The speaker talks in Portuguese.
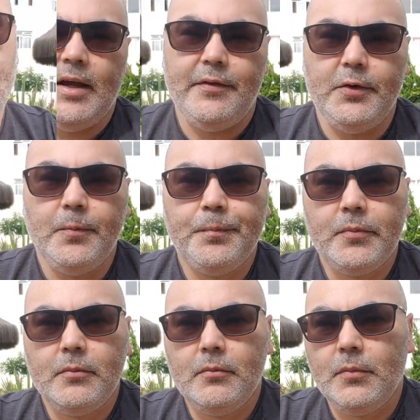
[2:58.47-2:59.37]
Avenue
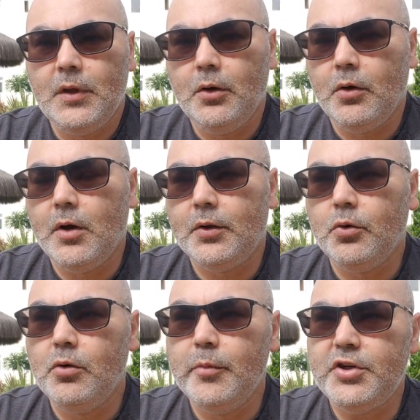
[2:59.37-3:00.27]
eu agora estou
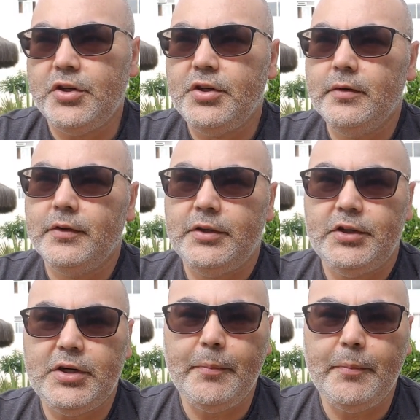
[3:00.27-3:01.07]
com o objetivo de deixar